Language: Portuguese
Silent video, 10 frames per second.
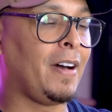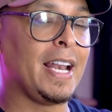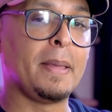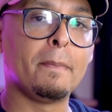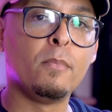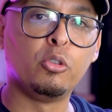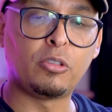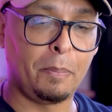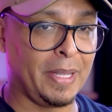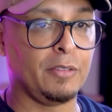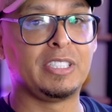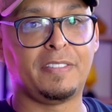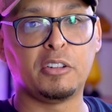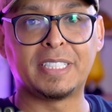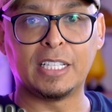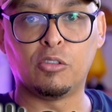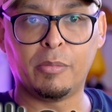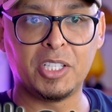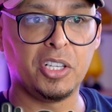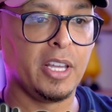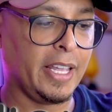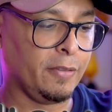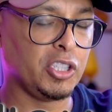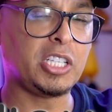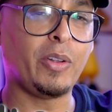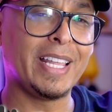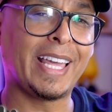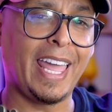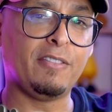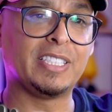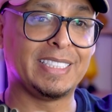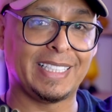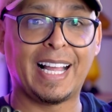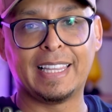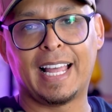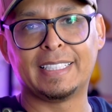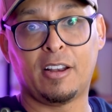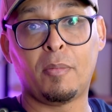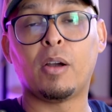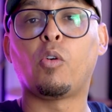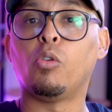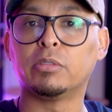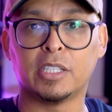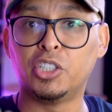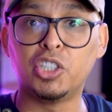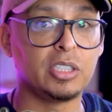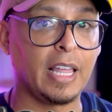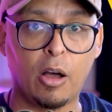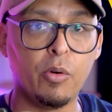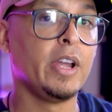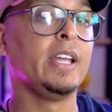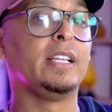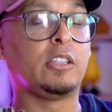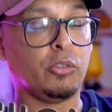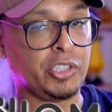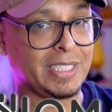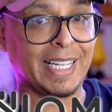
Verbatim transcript: Vale muito a pena, você vai usar Nômade. Vou deixar o link aí, você se cadastra, é uma conta digital, então já